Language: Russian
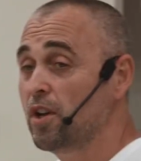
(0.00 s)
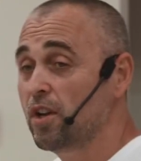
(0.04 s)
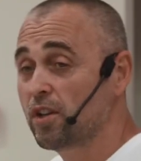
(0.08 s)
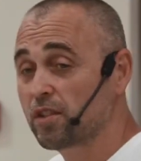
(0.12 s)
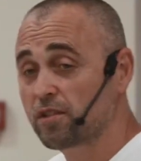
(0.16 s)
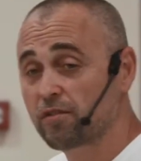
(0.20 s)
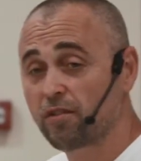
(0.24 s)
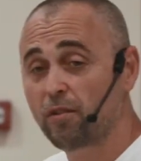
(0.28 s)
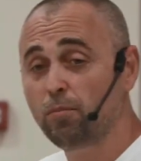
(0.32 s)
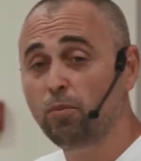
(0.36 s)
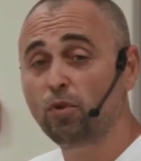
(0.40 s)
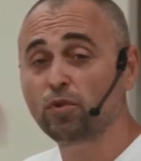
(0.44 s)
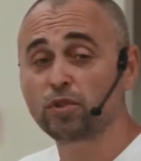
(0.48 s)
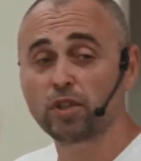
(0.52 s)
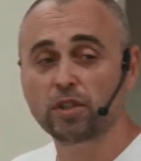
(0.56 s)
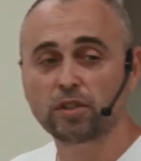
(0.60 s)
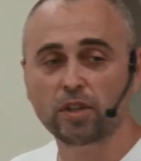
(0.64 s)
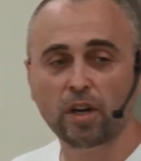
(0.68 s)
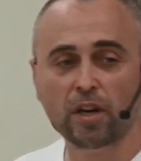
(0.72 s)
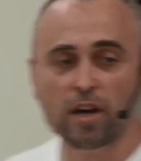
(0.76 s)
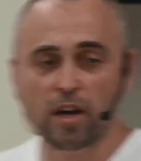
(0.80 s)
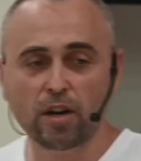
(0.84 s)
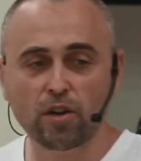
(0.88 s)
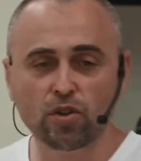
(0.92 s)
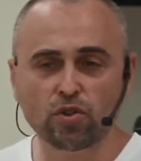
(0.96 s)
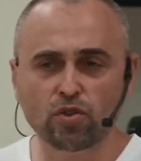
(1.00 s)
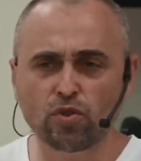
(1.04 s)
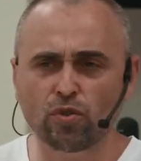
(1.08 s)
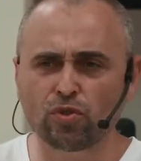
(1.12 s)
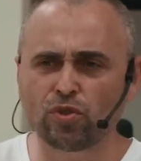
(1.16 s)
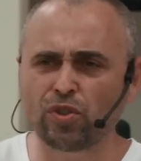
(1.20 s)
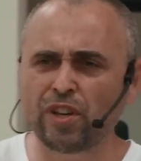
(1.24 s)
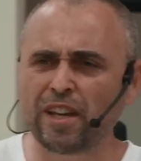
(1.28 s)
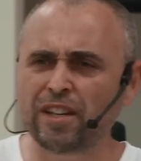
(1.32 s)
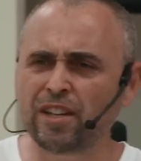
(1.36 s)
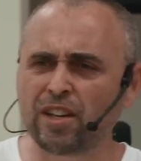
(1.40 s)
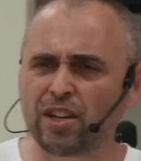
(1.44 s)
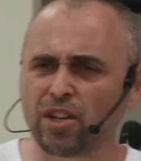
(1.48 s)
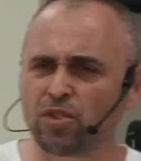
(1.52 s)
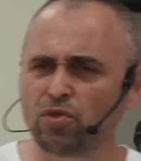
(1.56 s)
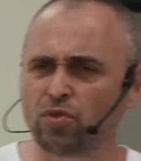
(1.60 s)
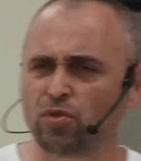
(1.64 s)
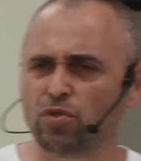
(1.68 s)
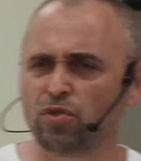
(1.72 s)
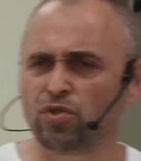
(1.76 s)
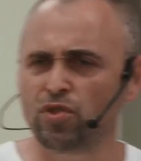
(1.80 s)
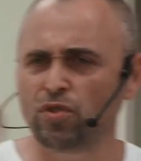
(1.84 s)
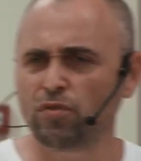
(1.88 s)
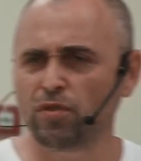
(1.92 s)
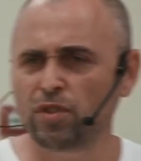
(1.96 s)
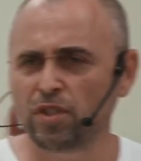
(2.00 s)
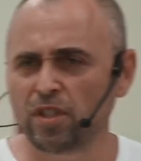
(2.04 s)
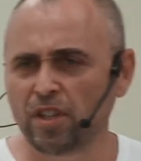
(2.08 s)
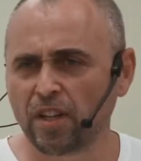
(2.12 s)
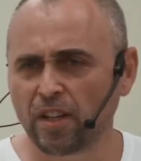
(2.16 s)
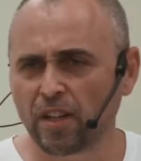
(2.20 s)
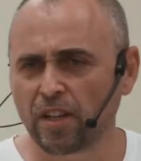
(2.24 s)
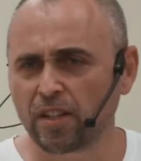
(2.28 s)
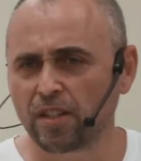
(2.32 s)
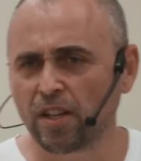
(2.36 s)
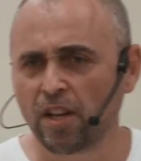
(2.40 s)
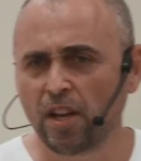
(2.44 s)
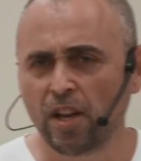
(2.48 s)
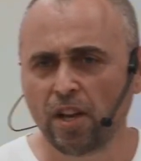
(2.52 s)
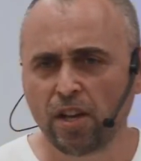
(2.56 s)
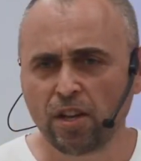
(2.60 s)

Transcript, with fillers: свобода это хорошо, но я не хочу ничего делать.